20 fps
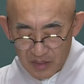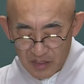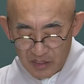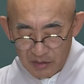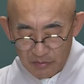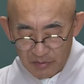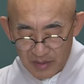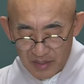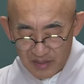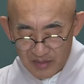
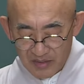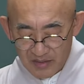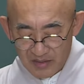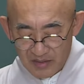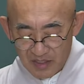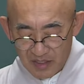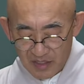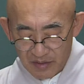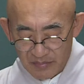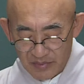이와 같이
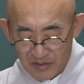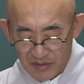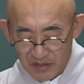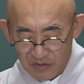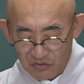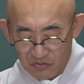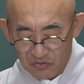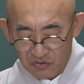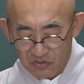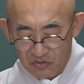세계마다
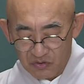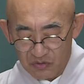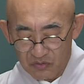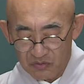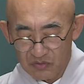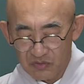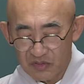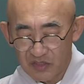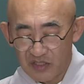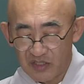
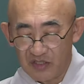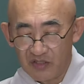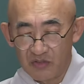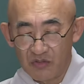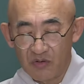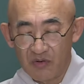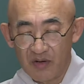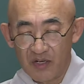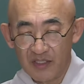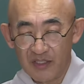6종으로
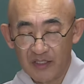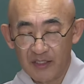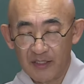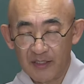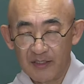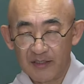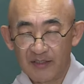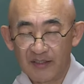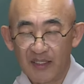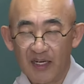
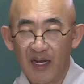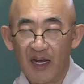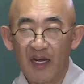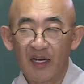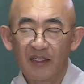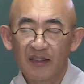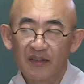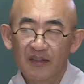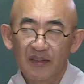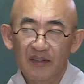진동하니
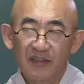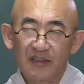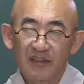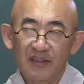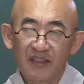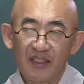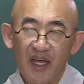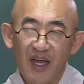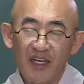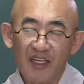자
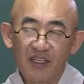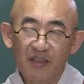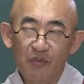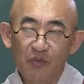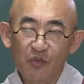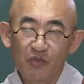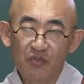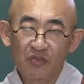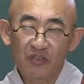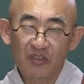땅이
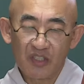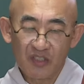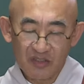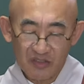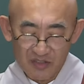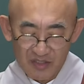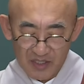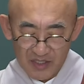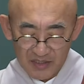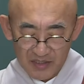모두
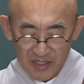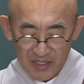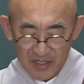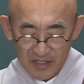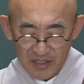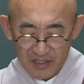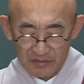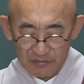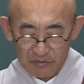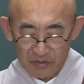
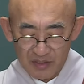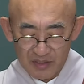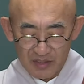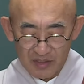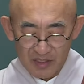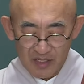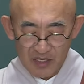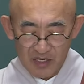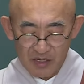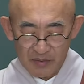청정하다라고
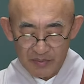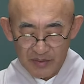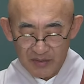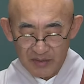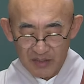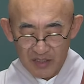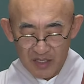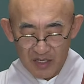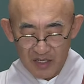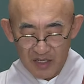하니까
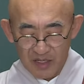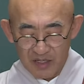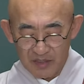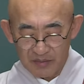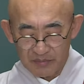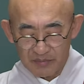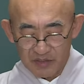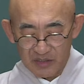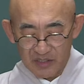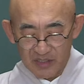일반
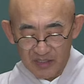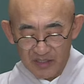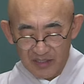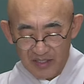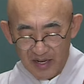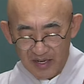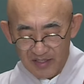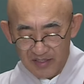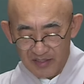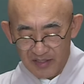사람들이
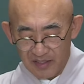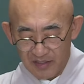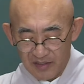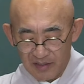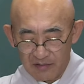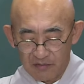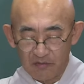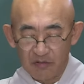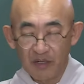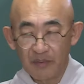
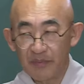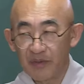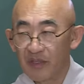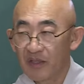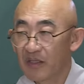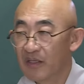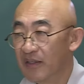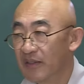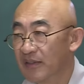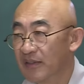땅이다라고 하면